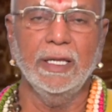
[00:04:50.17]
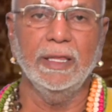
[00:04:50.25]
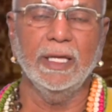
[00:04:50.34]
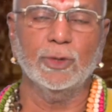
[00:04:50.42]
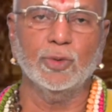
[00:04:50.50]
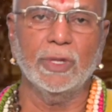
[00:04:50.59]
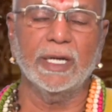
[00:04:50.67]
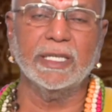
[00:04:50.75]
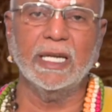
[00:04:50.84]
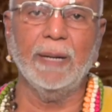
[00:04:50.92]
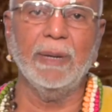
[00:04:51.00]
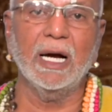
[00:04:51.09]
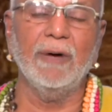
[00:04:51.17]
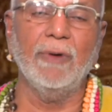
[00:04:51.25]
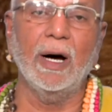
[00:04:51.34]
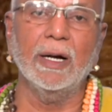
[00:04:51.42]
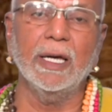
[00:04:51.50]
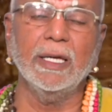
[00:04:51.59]
இந்த சுதர்சன
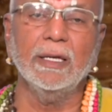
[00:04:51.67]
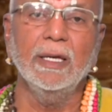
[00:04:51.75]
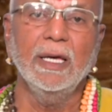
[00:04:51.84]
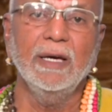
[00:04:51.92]
பகவானை